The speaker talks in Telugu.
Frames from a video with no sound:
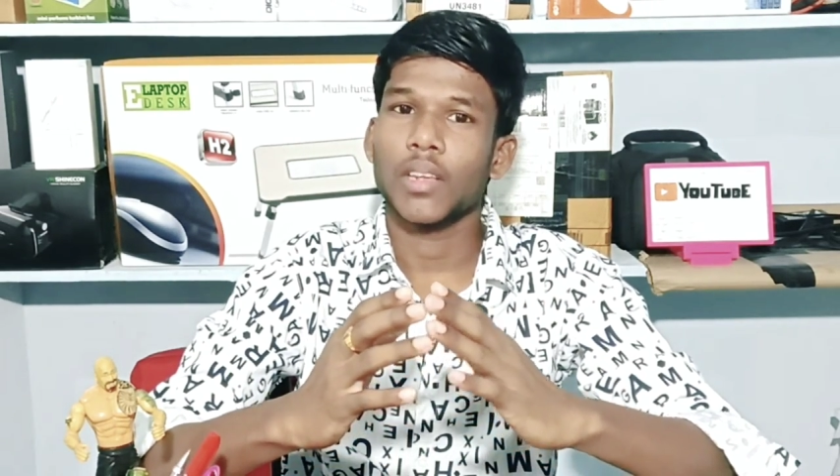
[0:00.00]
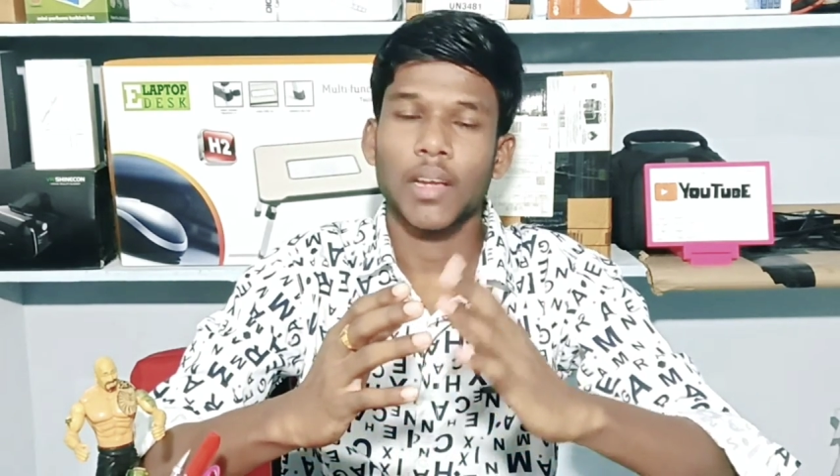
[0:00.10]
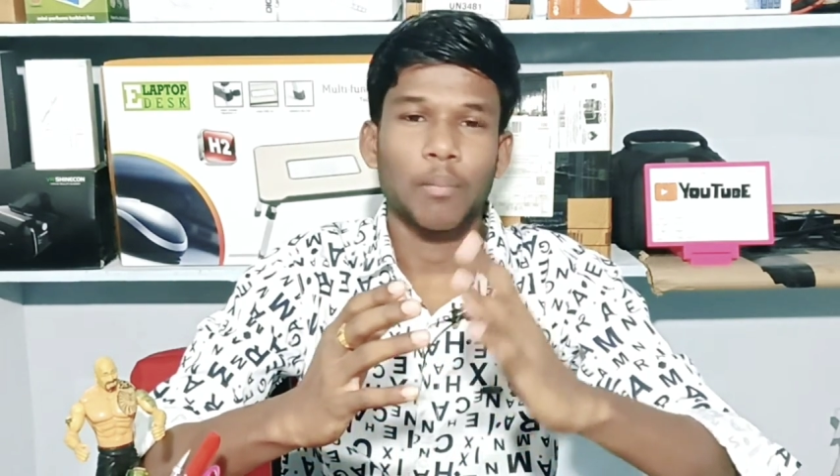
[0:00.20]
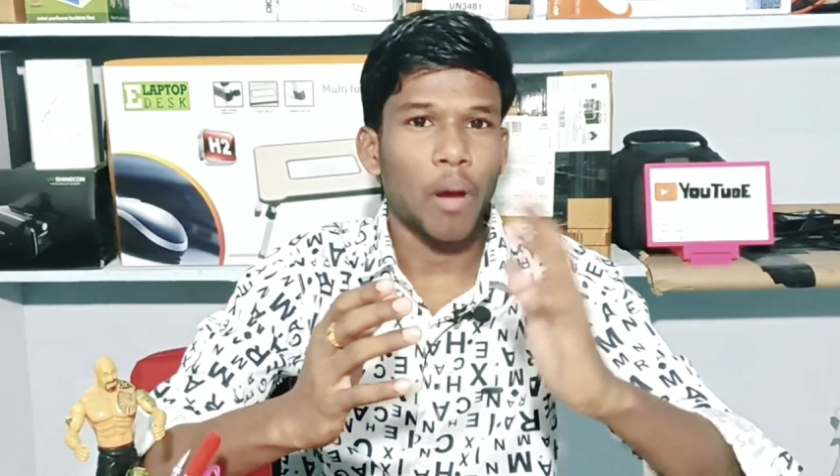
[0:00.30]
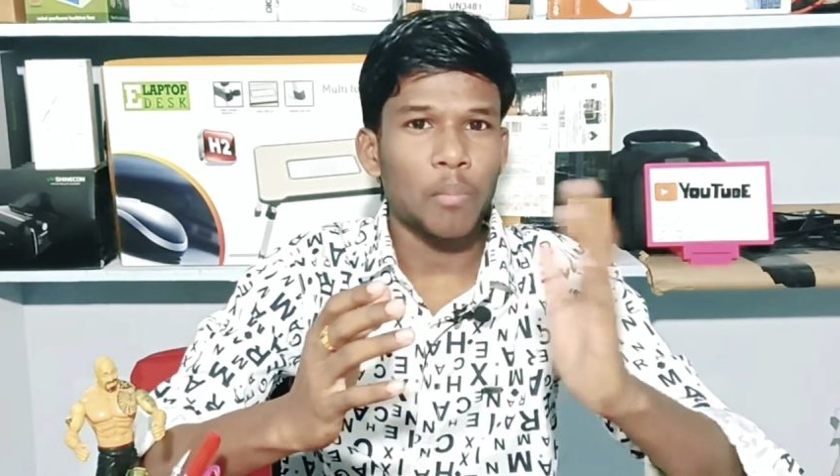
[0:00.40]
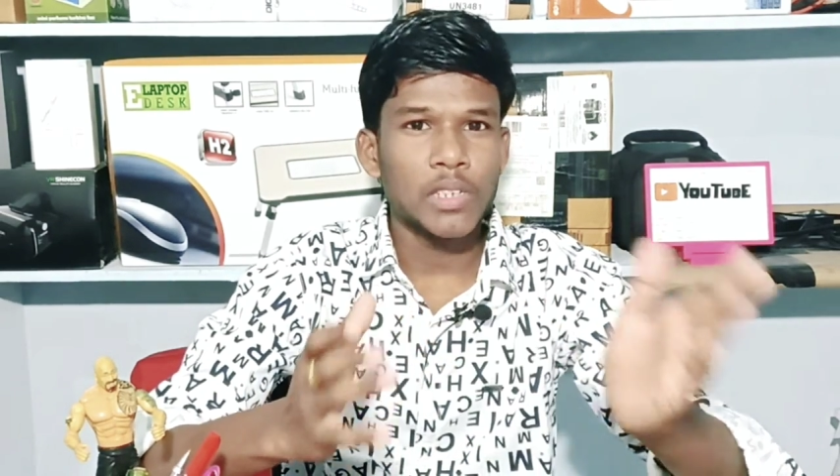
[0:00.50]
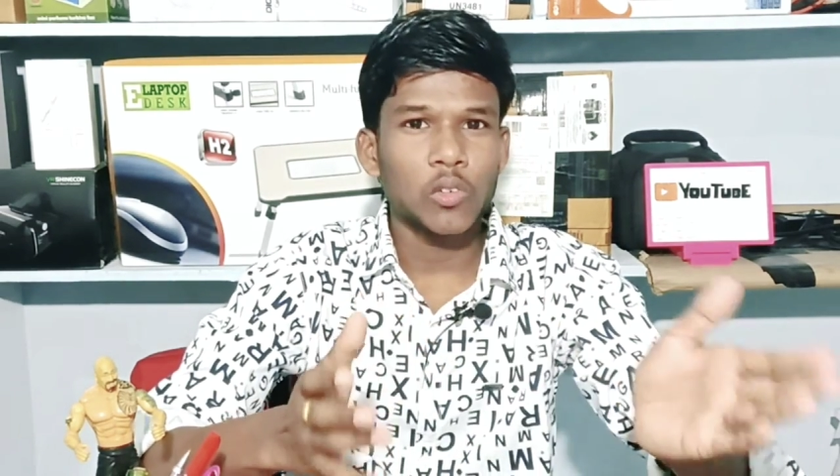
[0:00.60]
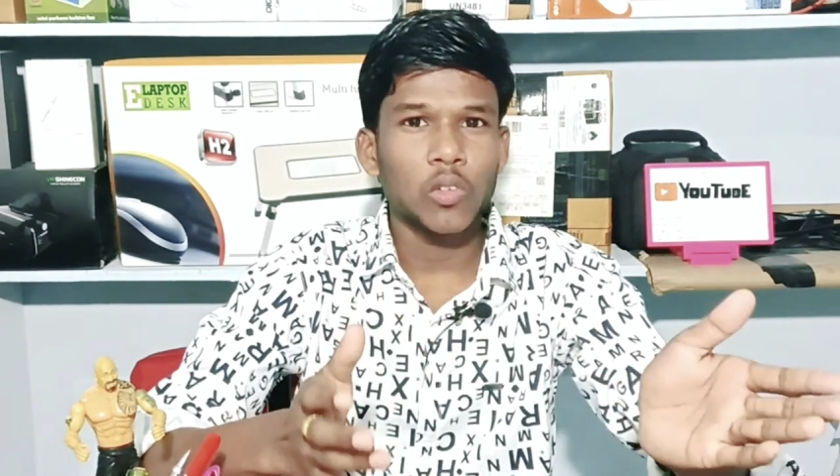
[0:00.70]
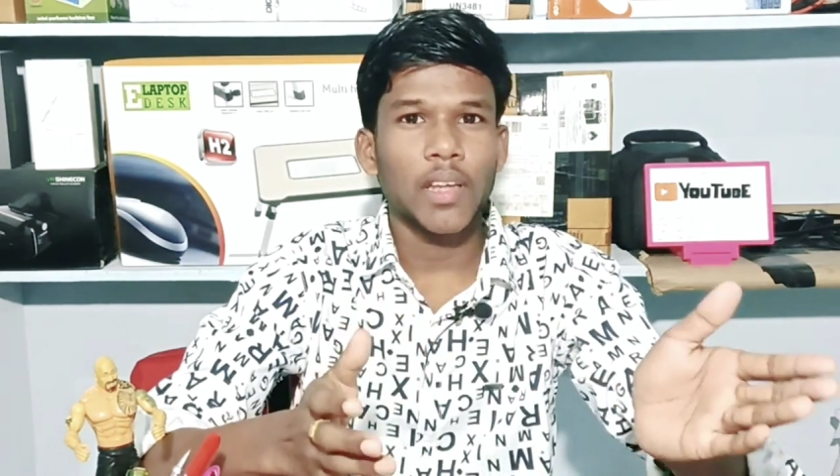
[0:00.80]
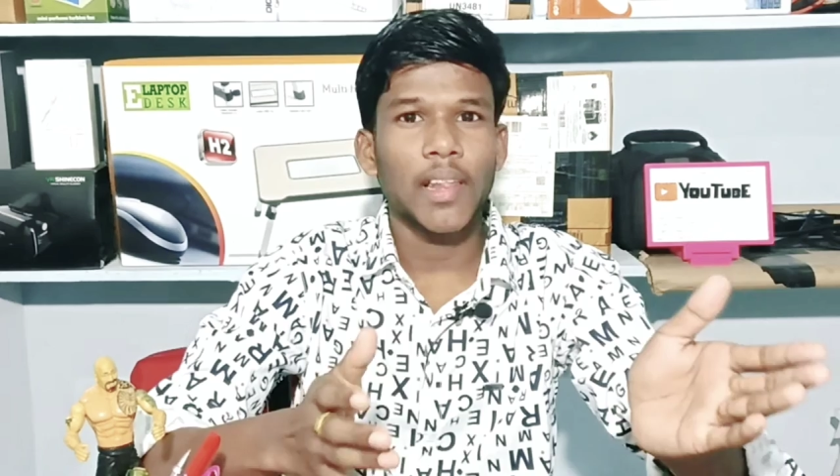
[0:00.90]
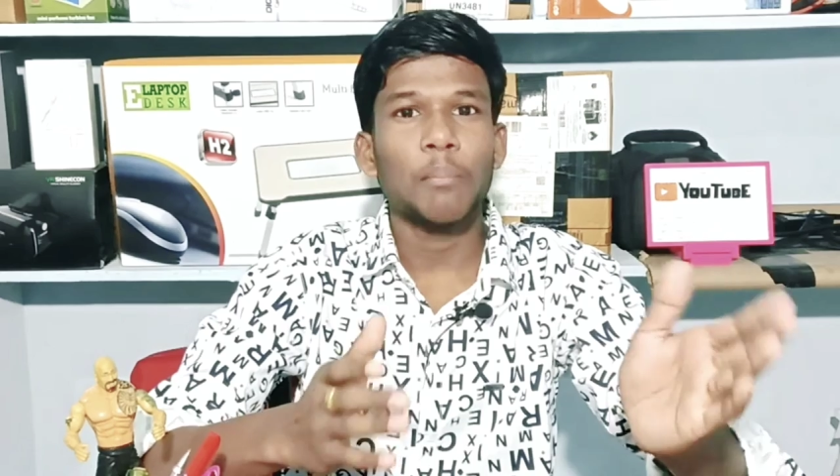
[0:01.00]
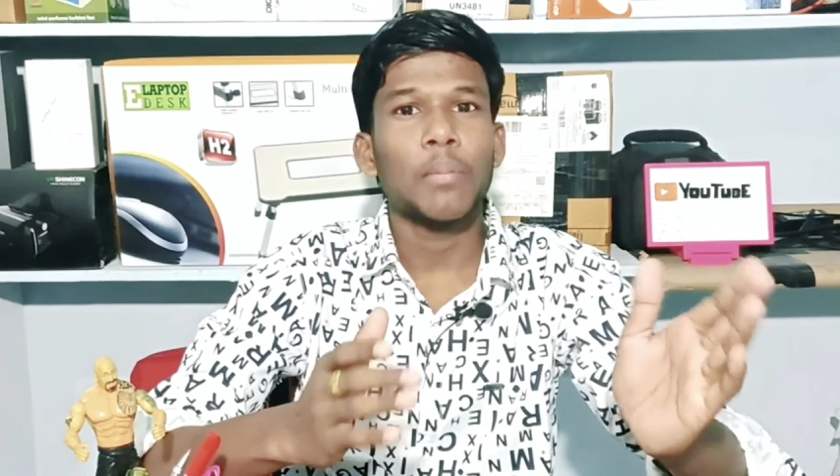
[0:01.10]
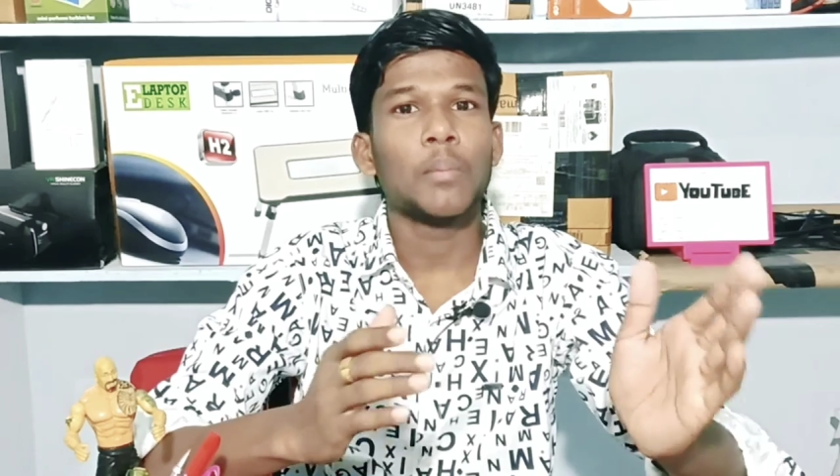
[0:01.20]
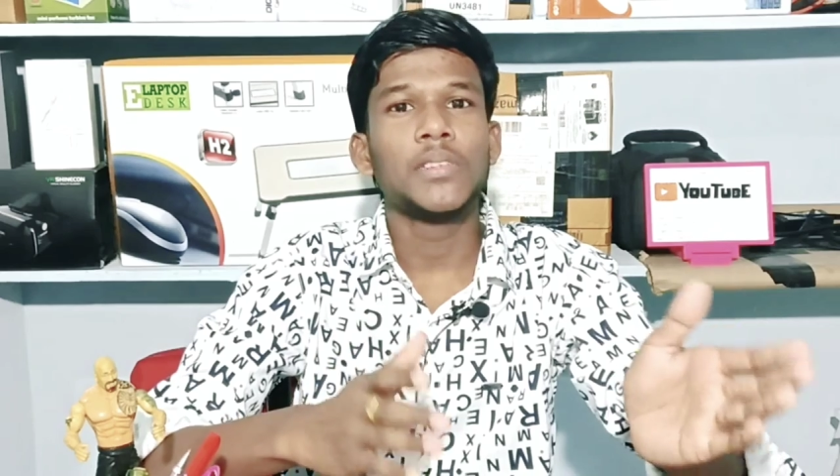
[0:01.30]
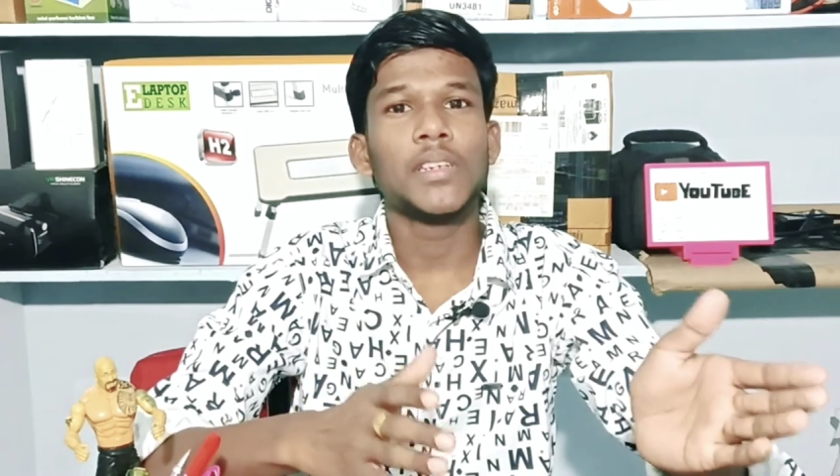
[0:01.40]
ఇక పబ్జీ ఉంది కదా
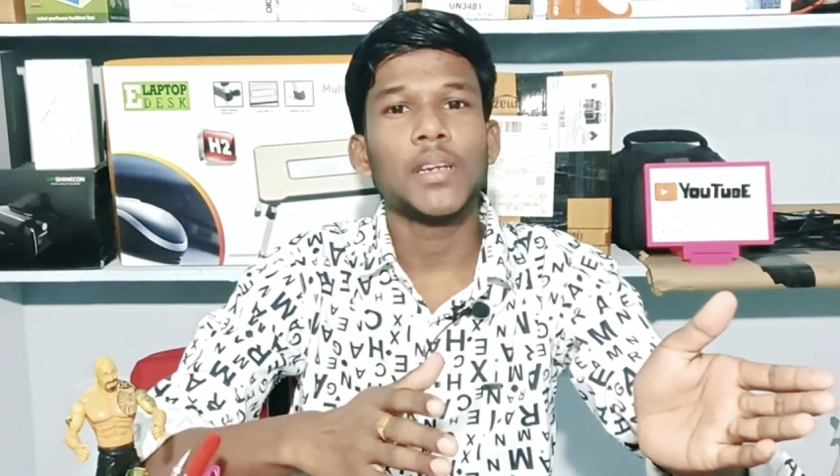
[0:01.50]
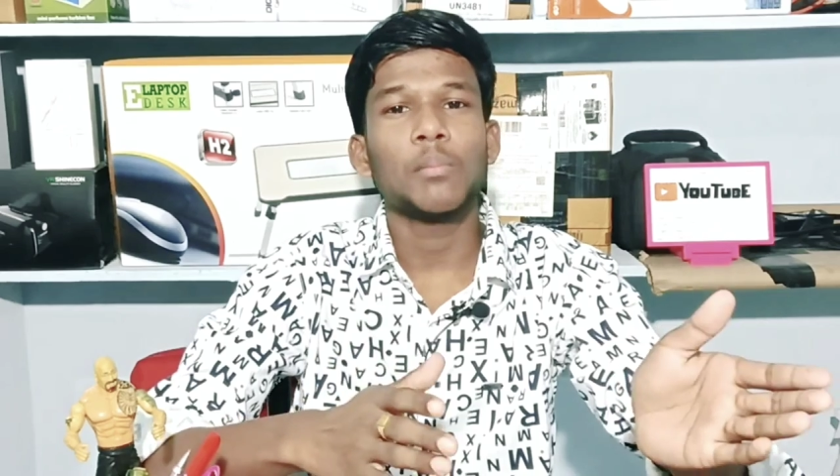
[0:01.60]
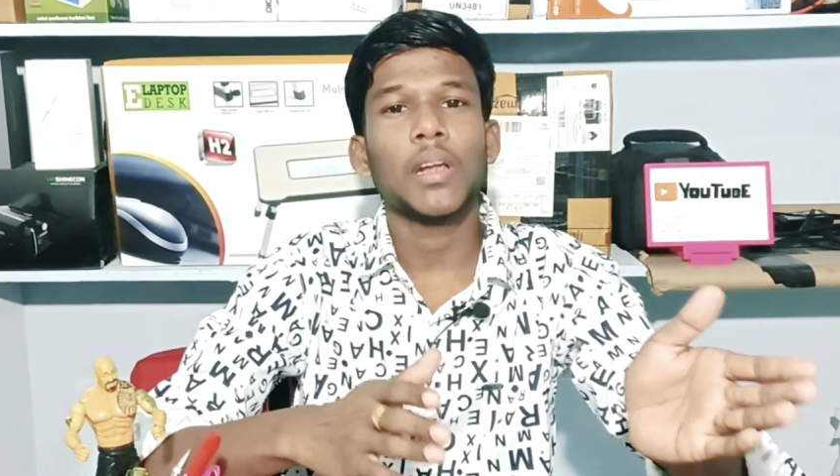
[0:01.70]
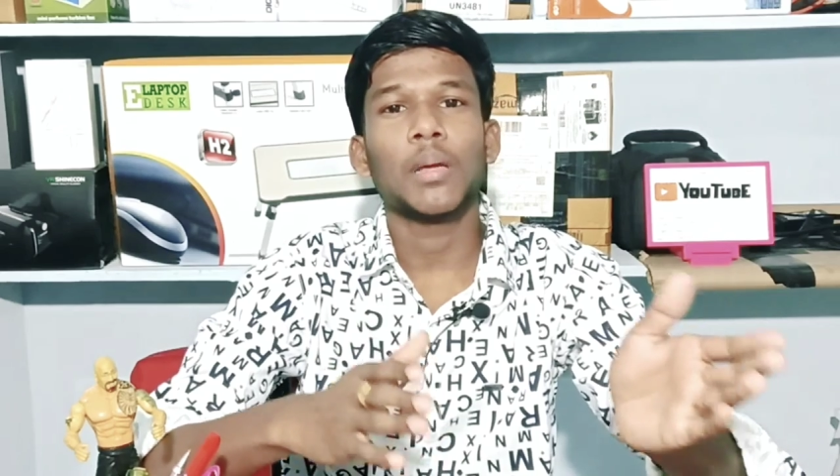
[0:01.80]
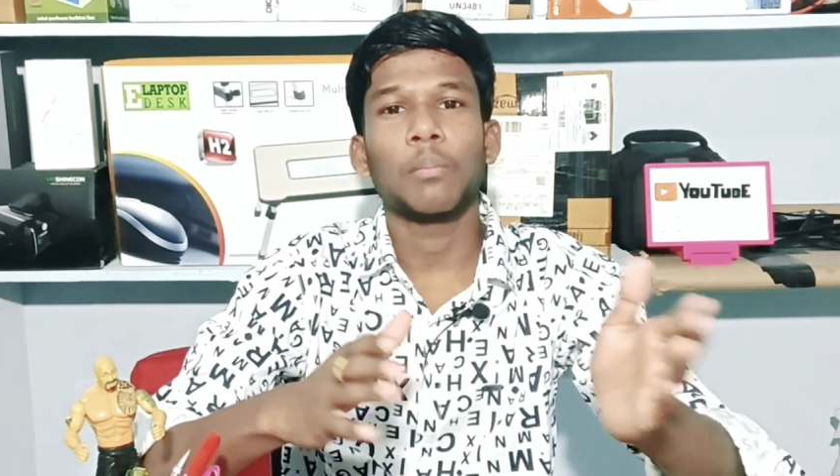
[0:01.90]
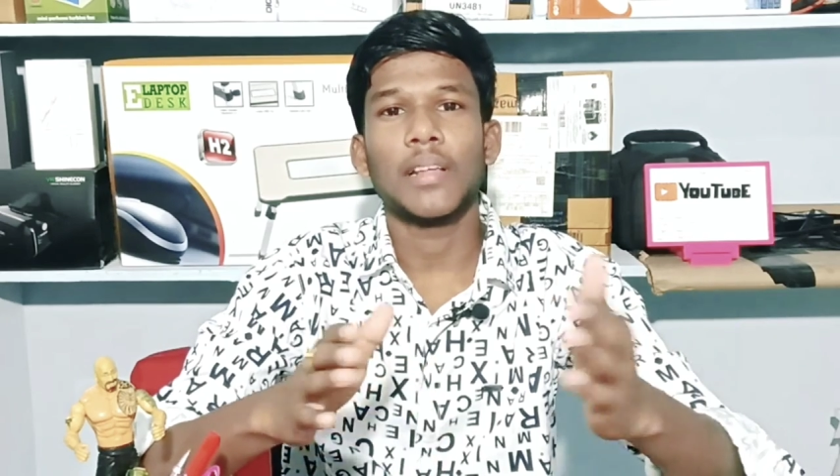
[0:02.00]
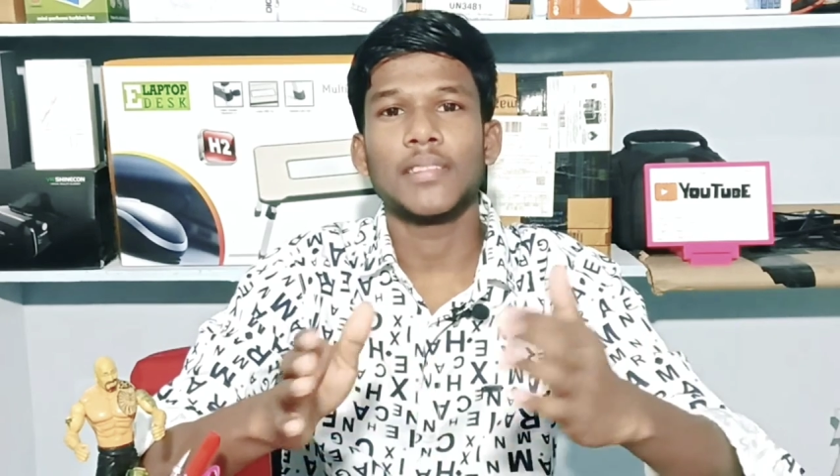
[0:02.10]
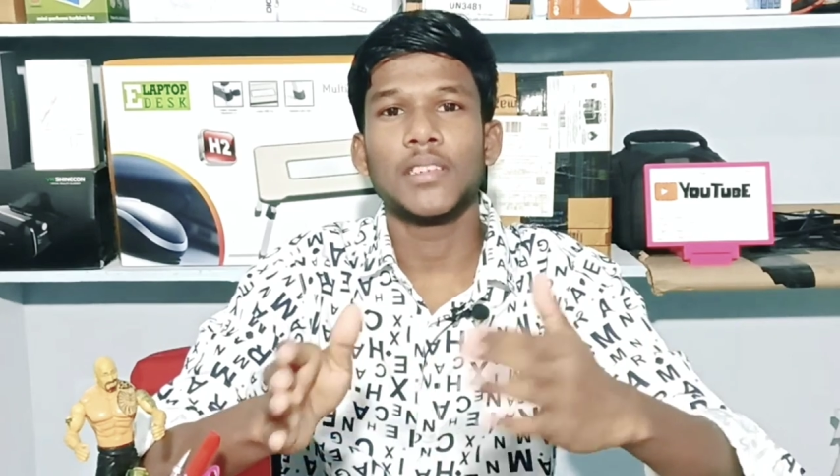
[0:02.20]
పబ్జీని మనకి ప్లస్